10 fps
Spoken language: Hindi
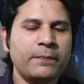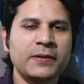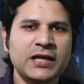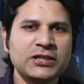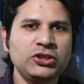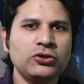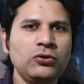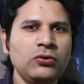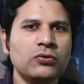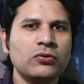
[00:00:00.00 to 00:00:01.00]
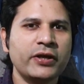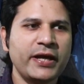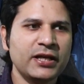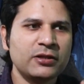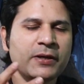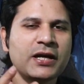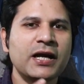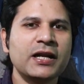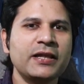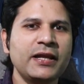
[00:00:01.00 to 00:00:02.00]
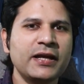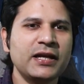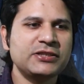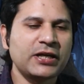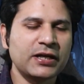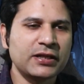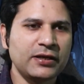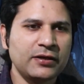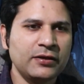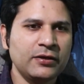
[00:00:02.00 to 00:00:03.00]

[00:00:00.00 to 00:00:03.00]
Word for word: पिताजी को खेत में खाना देने के लिए जा रहा था